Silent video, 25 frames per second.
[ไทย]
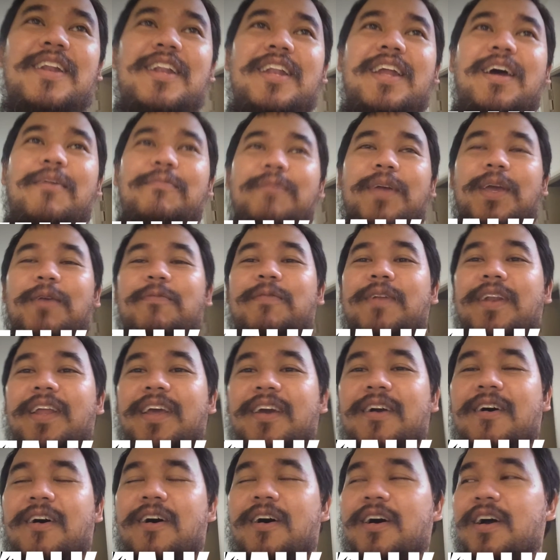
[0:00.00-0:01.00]
ทำคลิปวันนี้
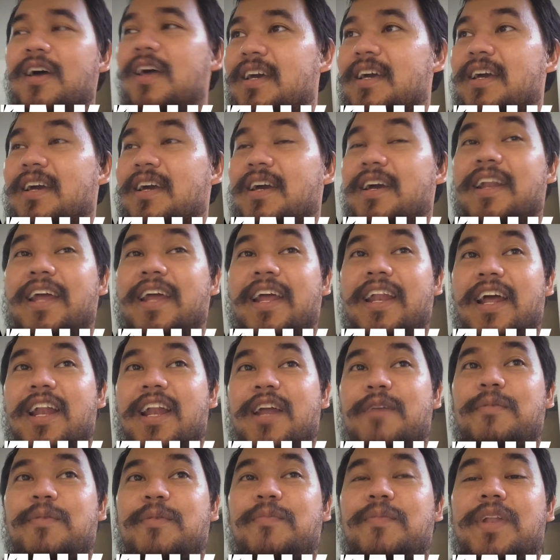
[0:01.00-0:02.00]
ก็ คือในนั้น
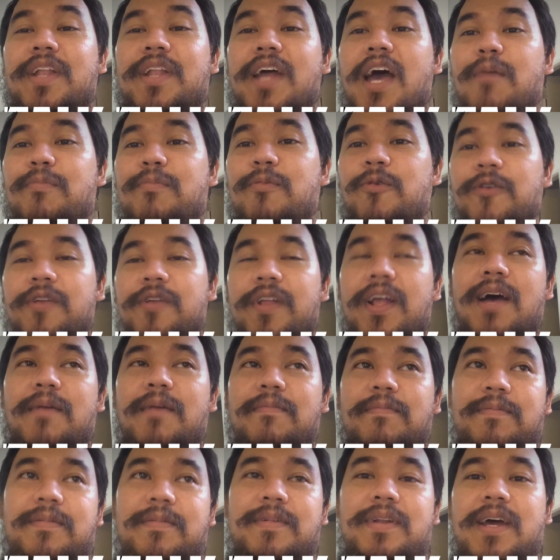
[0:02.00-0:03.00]
มันมีท่าพุชอัพ
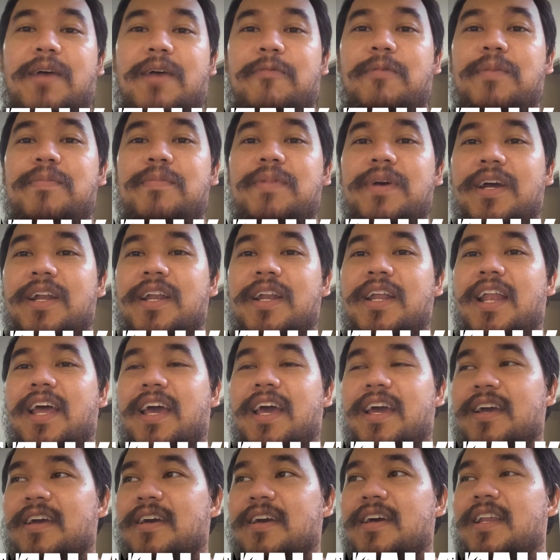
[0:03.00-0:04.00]
ท่าวิดพื้นนี่แห
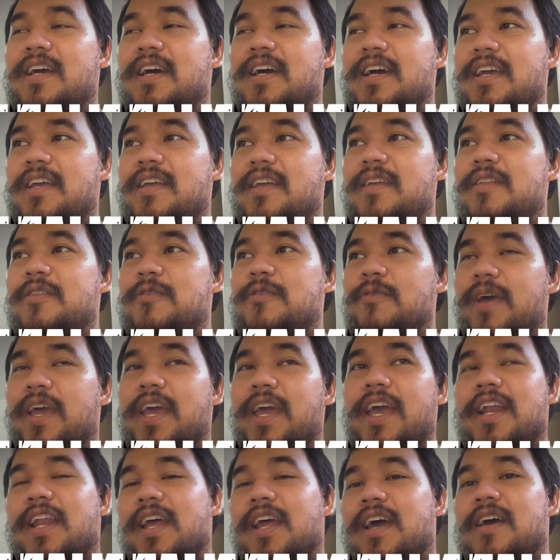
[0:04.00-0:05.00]
ละก็เลยตัวเอ
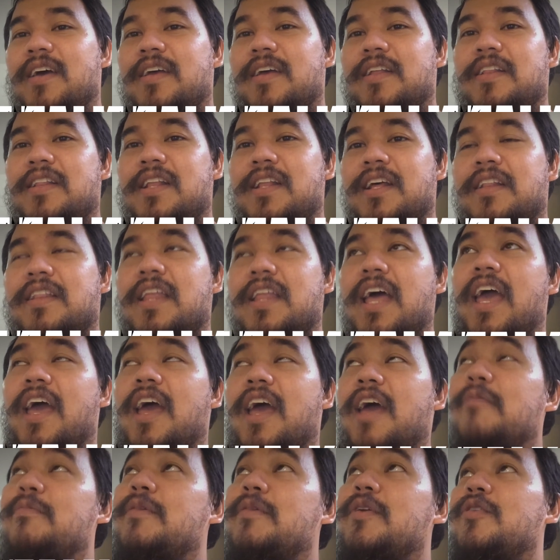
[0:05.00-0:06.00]
งเนี่ยตั้งแต่
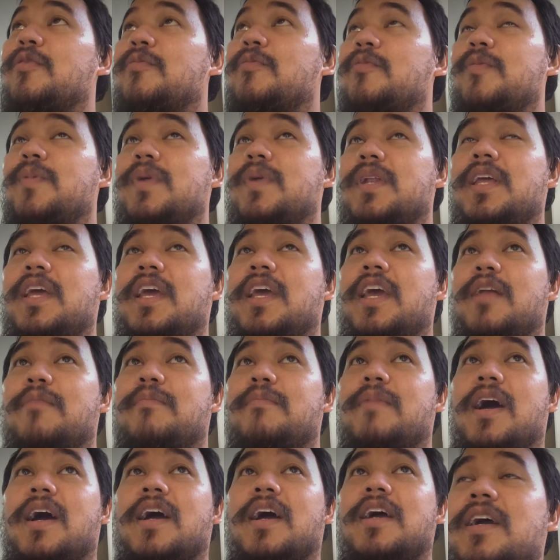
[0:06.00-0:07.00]
ประสบอุบัติเหตุ
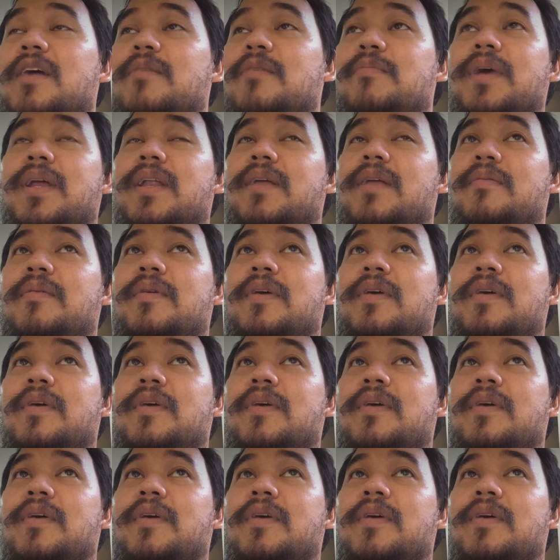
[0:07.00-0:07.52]
มาคือไม่